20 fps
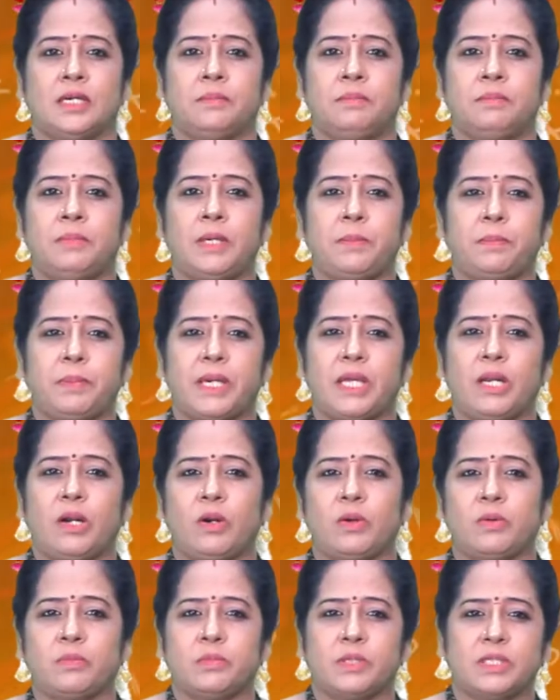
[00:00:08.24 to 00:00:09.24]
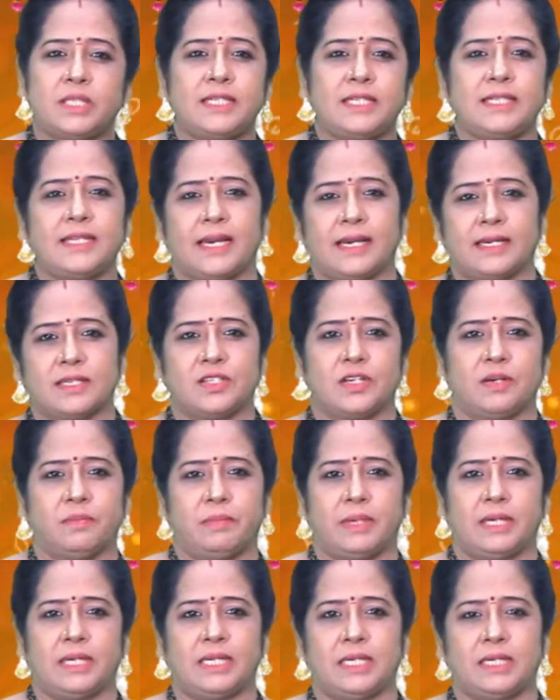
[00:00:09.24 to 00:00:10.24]
మీ పేరులో మొదటి అక్షరం
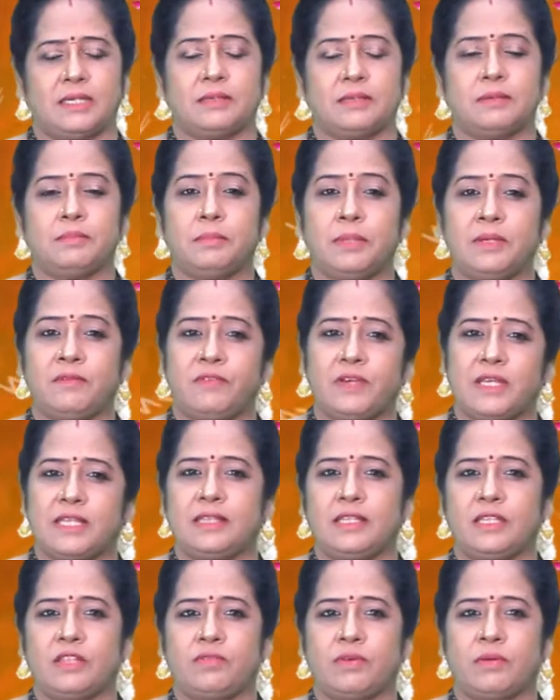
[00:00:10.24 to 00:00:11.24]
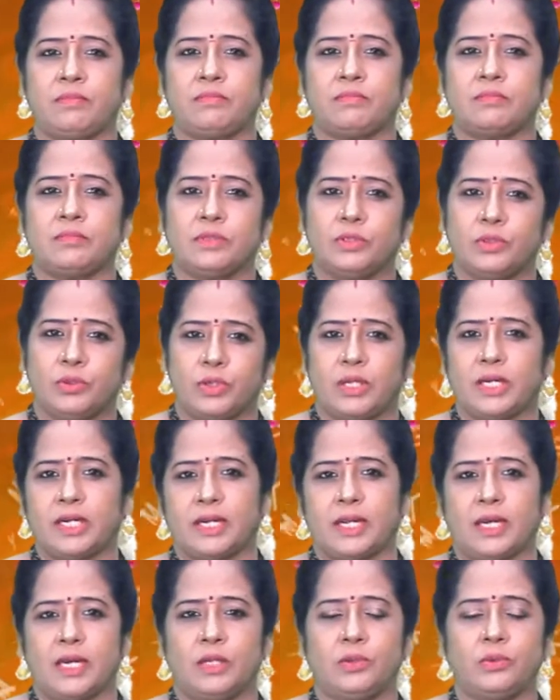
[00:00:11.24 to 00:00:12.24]
బట్టి మీ వ్యక్తిత్వం
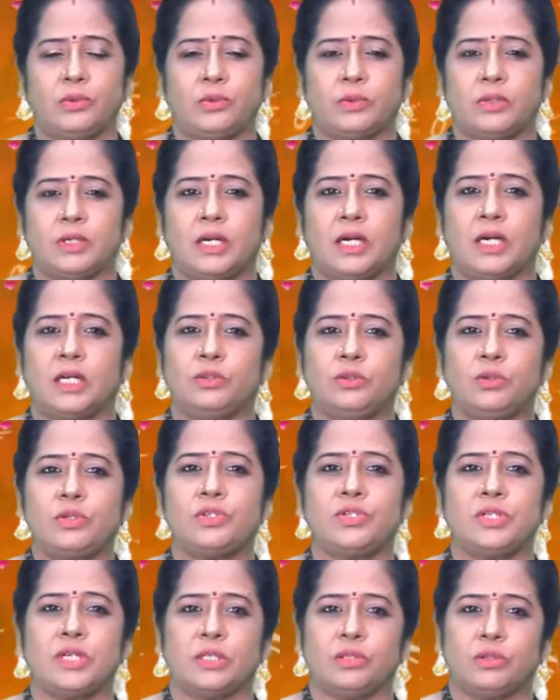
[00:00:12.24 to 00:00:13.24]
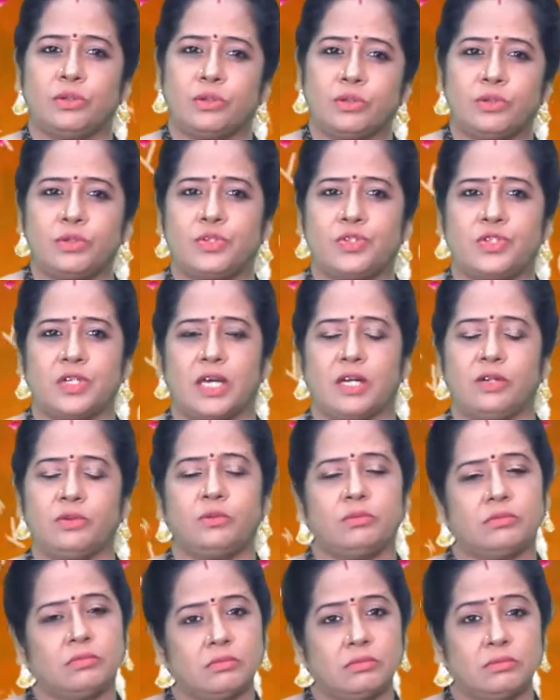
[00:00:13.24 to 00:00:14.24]
గుణగణాలు అదృష్ట దురదృష్టాలు
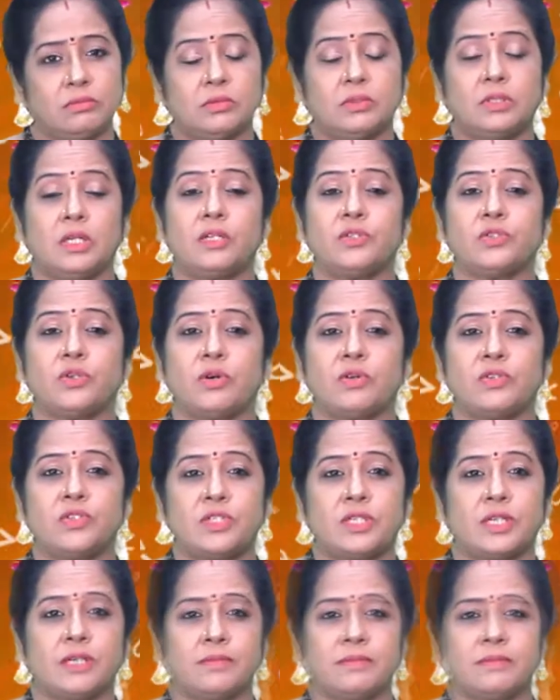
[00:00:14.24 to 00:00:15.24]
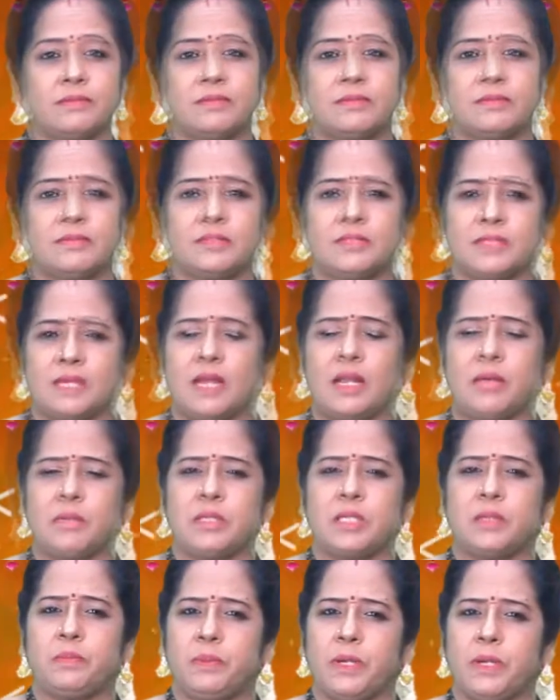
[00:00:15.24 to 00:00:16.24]
తెలుసుకోవచ్చుట
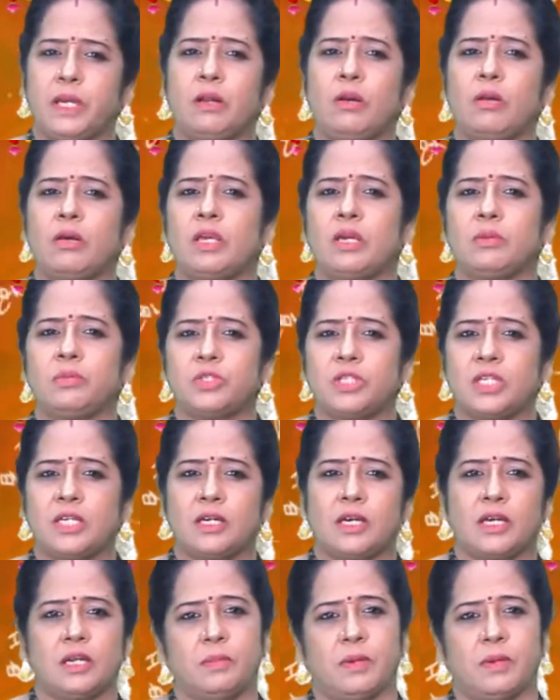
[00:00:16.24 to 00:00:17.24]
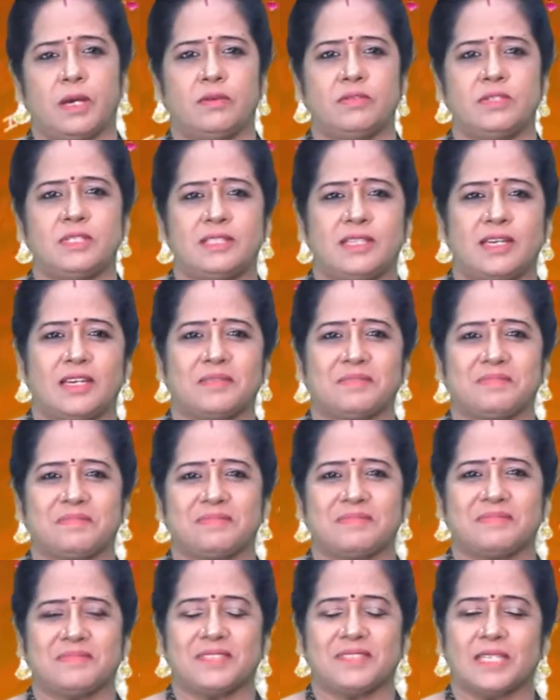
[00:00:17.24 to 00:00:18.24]
చాలామంది పేరులో ఏముంది అని భావిస్తారు
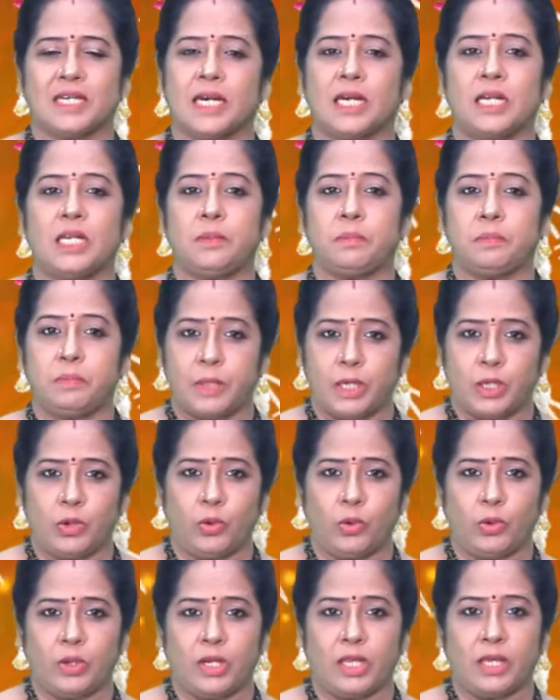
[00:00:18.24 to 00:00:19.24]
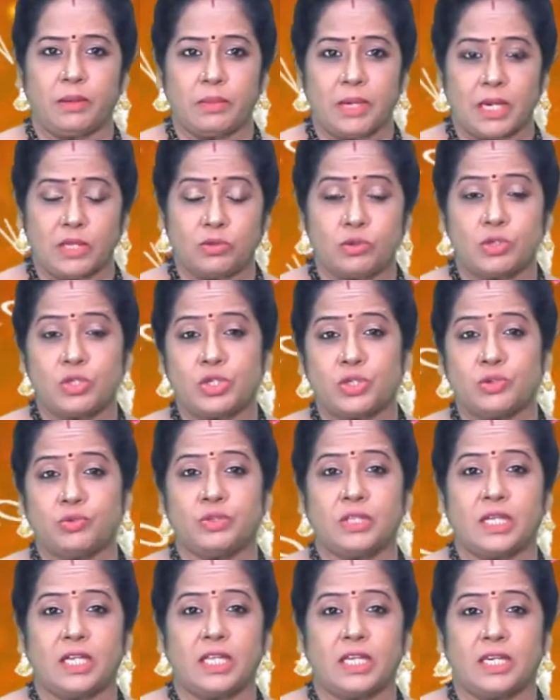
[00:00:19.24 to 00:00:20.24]
కానీ పేరులోనే మీ అదృష్టం
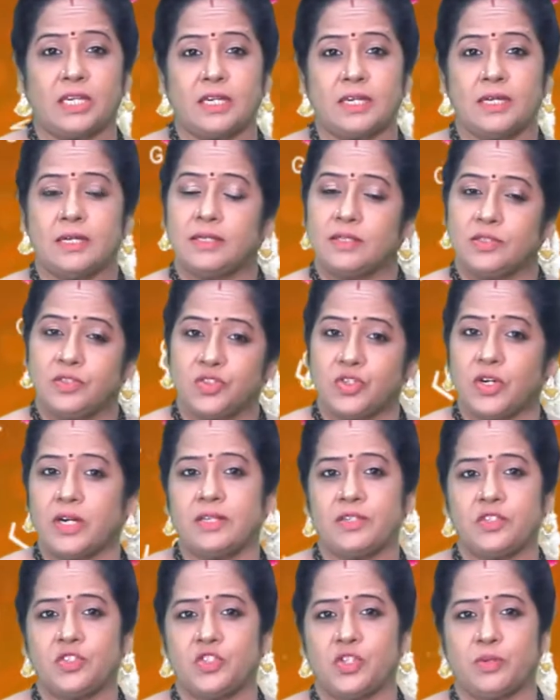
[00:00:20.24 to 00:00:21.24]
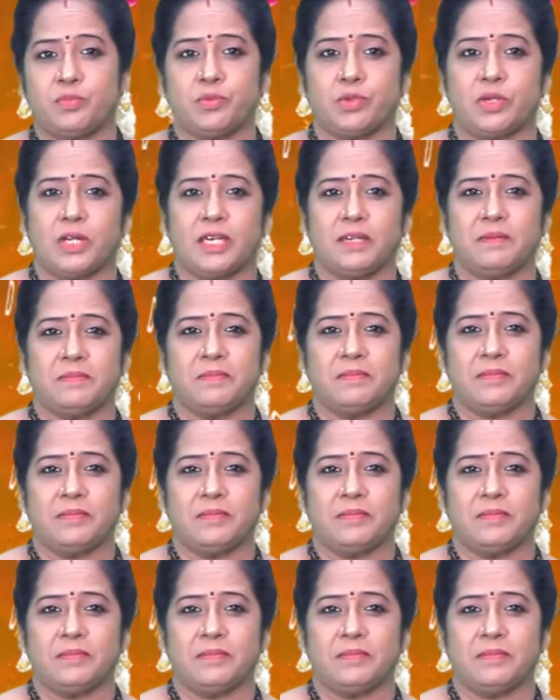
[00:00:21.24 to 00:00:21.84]
ఉందని స్టడీస్ చెప్తున్నాయి